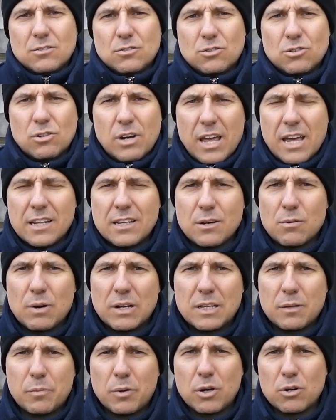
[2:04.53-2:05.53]
non è
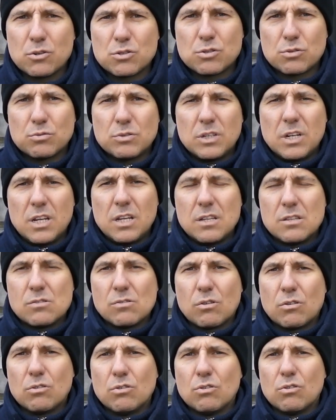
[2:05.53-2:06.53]
adeguata per il nostro
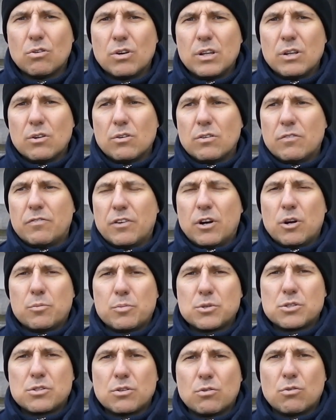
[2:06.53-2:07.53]
utilizzo. Noi il
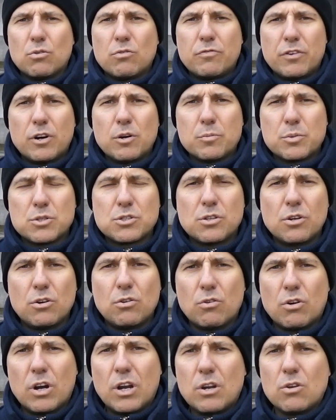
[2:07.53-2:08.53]
freno poster- col freno
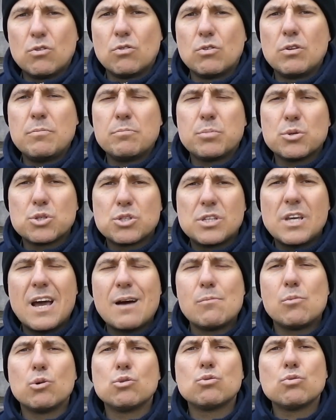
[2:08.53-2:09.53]
posteriore non
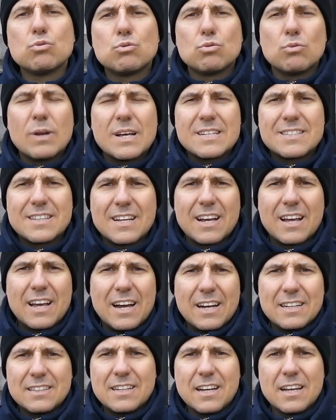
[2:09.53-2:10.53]
impostiamo tutta una
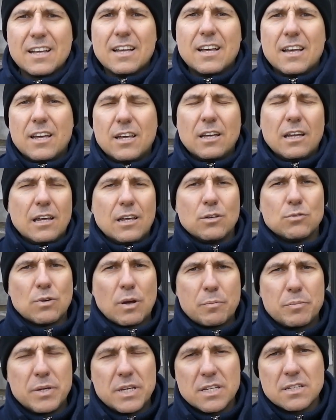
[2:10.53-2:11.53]
staccata in
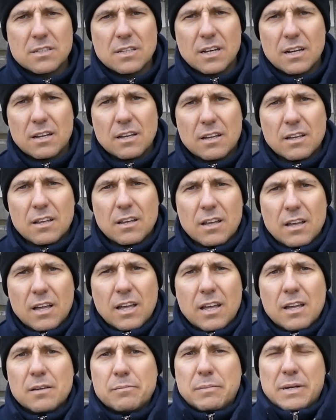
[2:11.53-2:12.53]
una pista
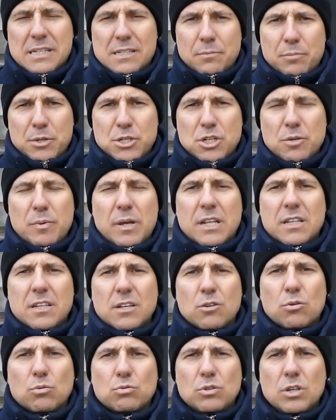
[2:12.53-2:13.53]
ma
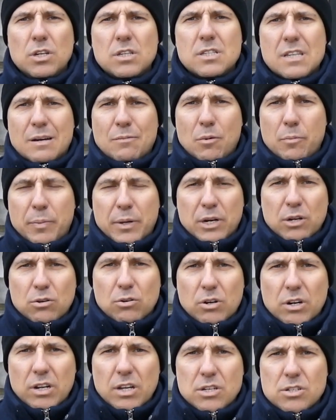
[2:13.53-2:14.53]
semplicemente lo utilizziamo per
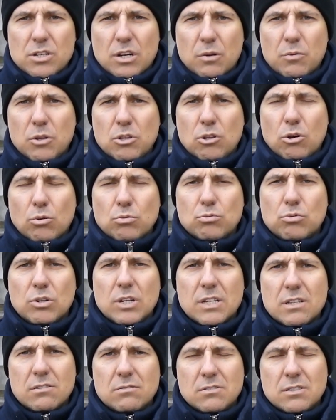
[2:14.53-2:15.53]
correggere, quindi lo
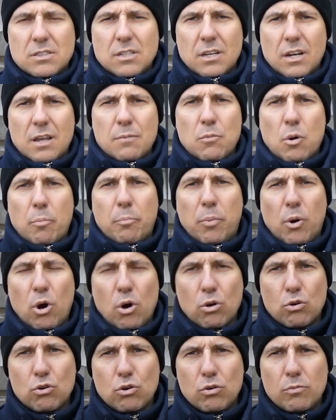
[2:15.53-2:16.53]
utilizzeremo
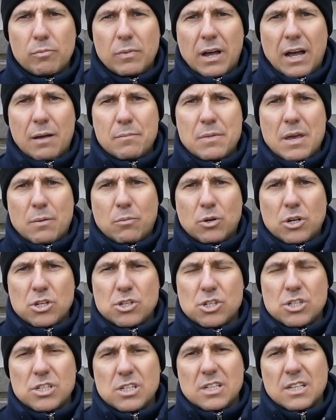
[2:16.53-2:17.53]
poco, ma abbiamo
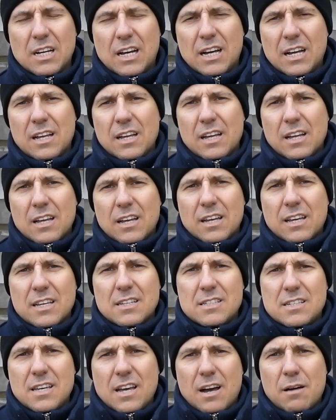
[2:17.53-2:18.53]
necessità
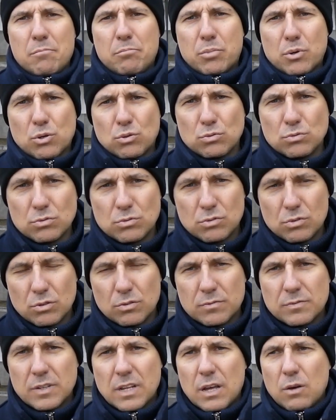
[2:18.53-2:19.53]
che sia
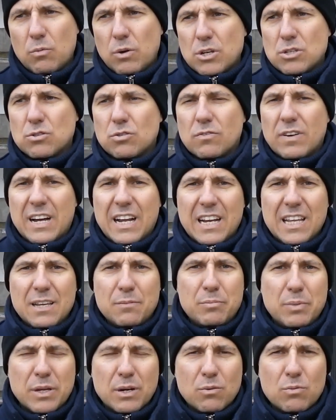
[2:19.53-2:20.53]
pronto. Questo
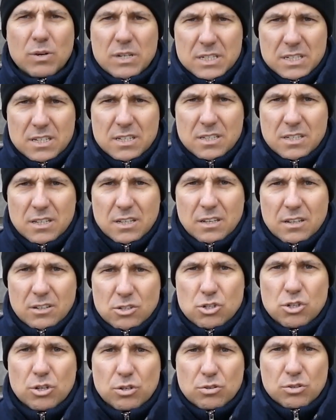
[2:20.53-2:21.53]
vale per qualsiasi
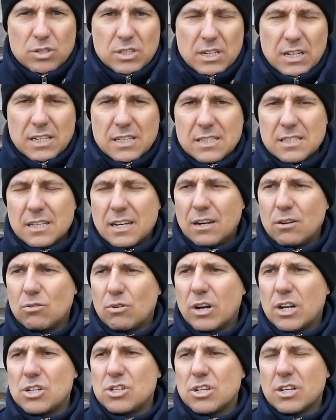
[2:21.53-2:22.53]
circostanza.
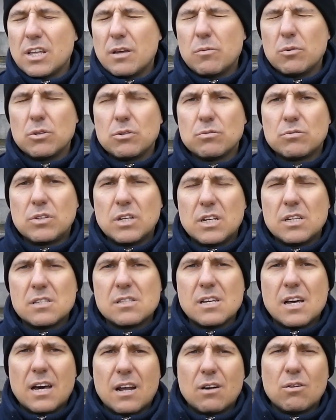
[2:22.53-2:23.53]
Allora, cerchiamo di
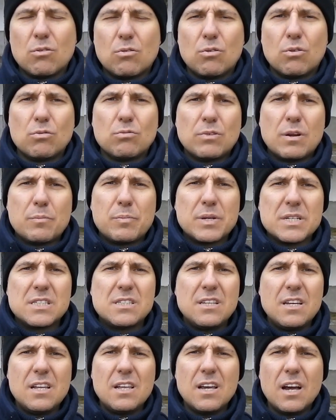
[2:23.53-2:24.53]
utilizzarlo con una
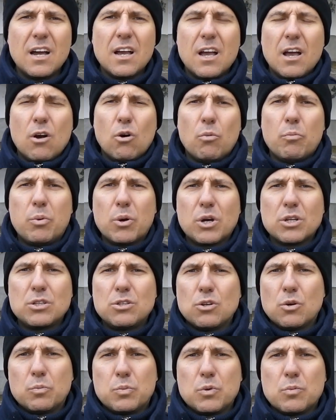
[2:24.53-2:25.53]
pastiglia un
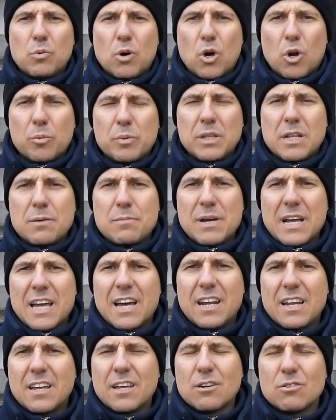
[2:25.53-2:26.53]
pochettino più morbida,
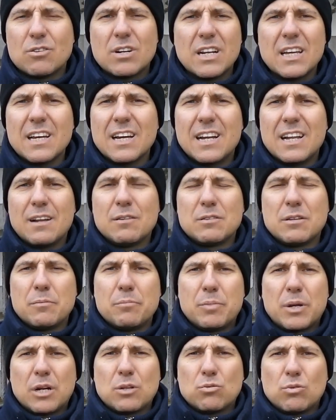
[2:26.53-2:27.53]
magari che non regale a
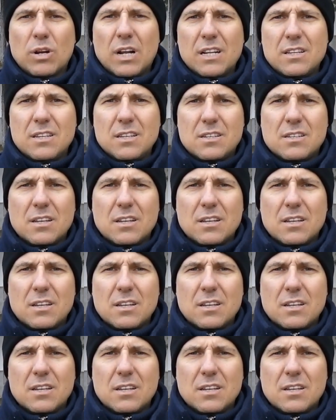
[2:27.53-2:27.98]
temperature